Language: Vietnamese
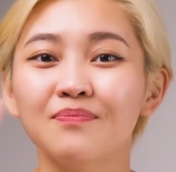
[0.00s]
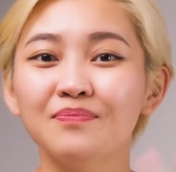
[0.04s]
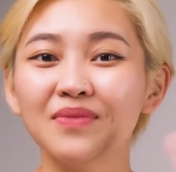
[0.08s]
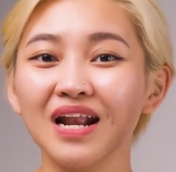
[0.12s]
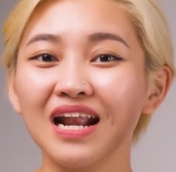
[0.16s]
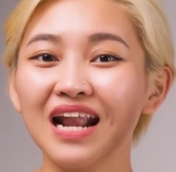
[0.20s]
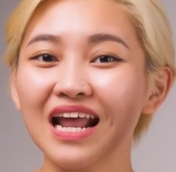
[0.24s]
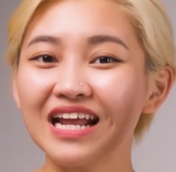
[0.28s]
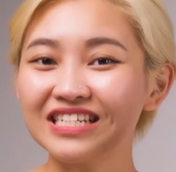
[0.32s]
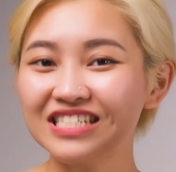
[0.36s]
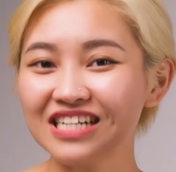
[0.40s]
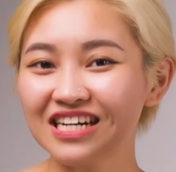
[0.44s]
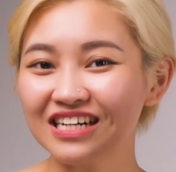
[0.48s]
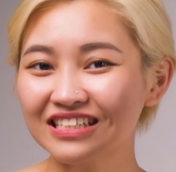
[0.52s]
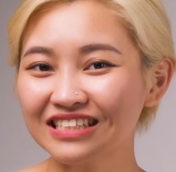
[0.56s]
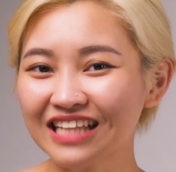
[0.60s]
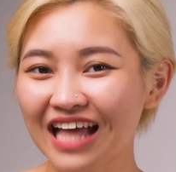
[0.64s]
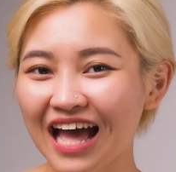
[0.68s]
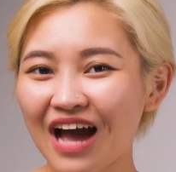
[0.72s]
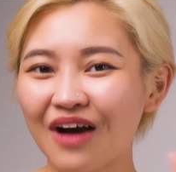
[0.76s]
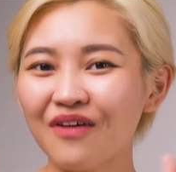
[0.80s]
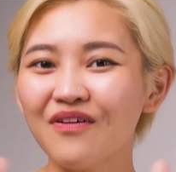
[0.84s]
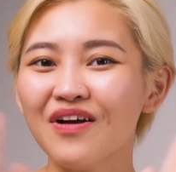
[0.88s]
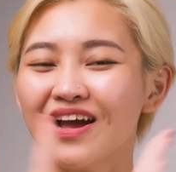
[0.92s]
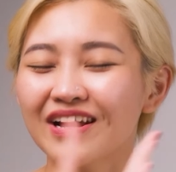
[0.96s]
Mình là Trần
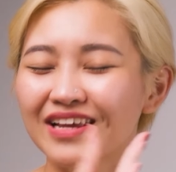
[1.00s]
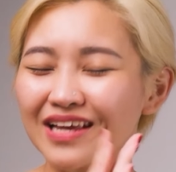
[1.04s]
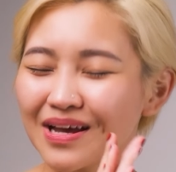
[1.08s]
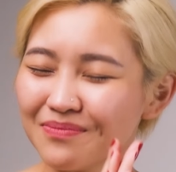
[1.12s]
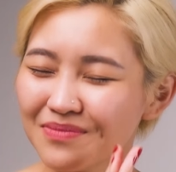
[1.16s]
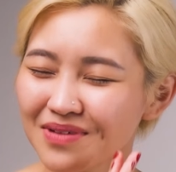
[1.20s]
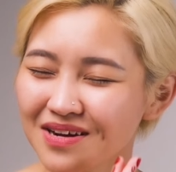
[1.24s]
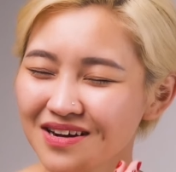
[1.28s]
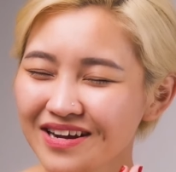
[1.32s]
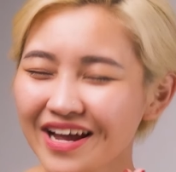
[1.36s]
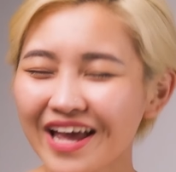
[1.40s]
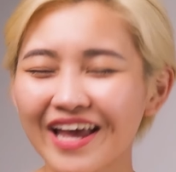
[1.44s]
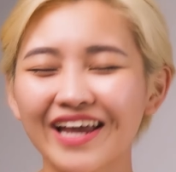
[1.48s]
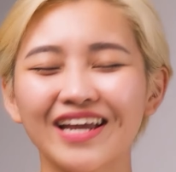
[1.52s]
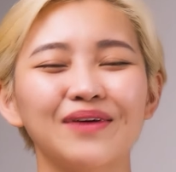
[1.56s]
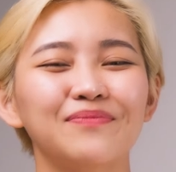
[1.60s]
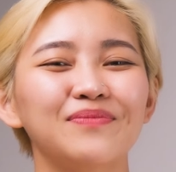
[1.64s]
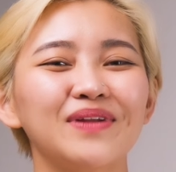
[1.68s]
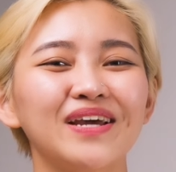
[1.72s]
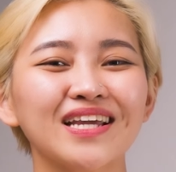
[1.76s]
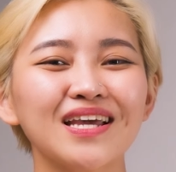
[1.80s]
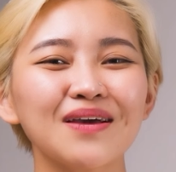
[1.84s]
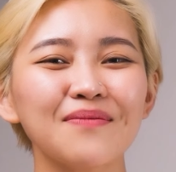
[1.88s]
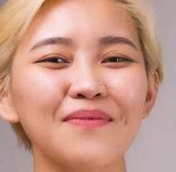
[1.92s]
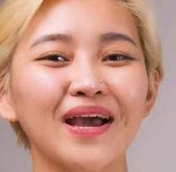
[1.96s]
Thảo. Cảm ơn hẹn
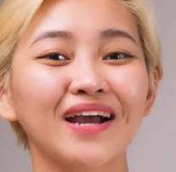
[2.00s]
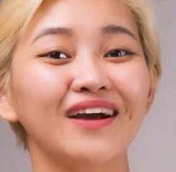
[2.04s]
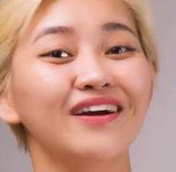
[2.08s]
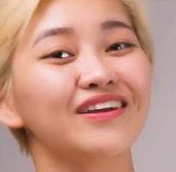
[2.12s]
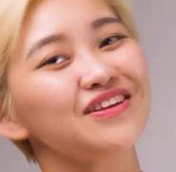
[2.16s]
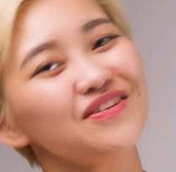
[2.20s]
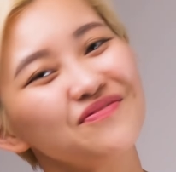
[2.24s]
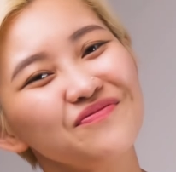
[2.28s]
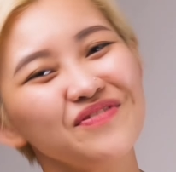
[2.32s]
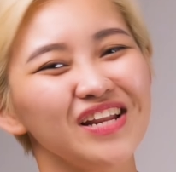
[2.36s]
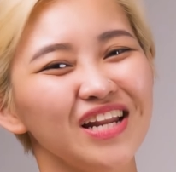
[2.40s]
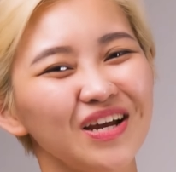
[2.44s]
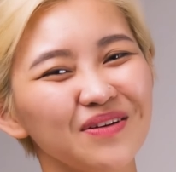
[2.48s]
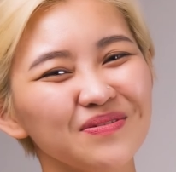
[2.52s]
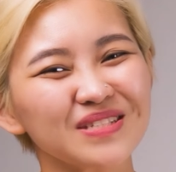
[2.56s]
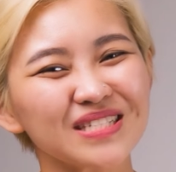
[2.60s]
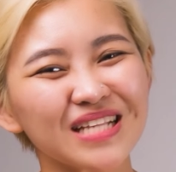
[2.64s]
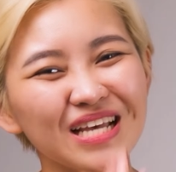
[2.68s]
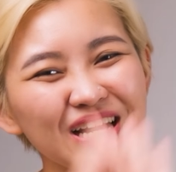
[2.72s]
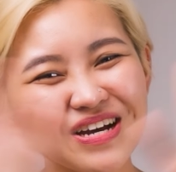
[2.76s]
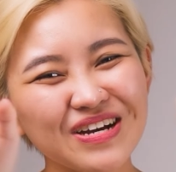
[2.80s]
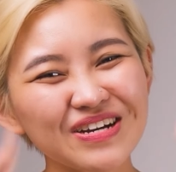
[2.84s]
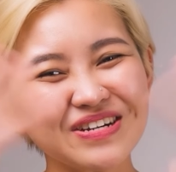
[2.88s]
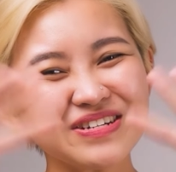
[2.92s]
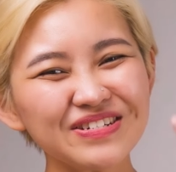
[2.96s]
gặp lại các bạn ở những vlog
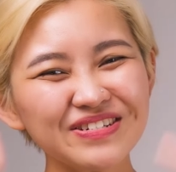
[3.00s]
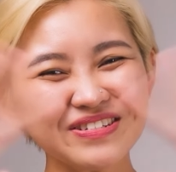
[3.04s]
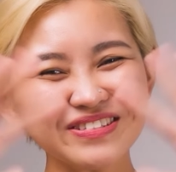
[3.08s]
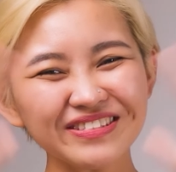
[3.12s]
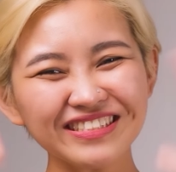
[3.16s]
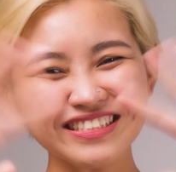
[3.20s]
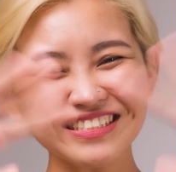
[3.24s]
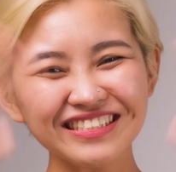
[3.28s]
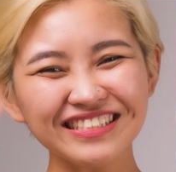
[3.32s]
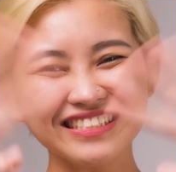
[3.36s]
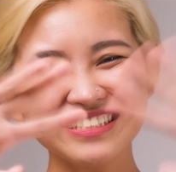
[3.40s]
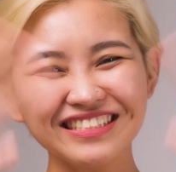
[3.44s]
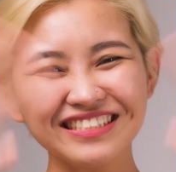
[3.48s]
sau.